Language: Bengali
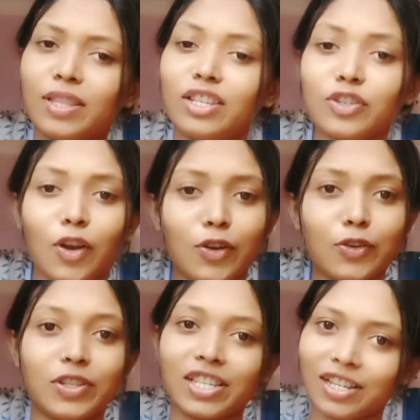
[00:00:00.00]
তোমাদের
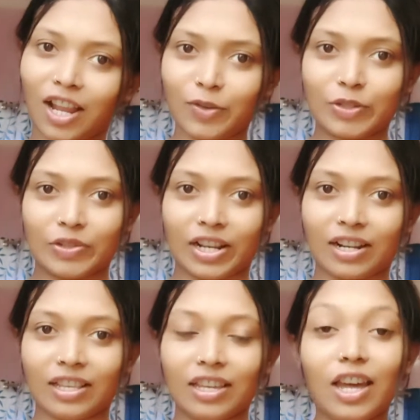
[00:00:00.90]
সকলকে স্বাগত
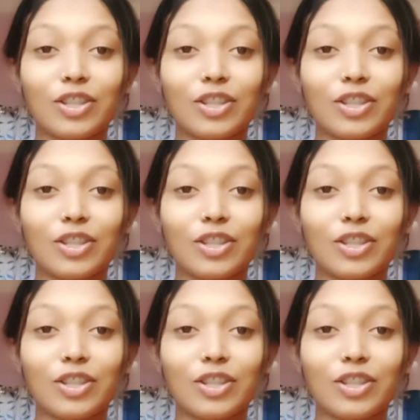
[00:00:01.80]
জানাই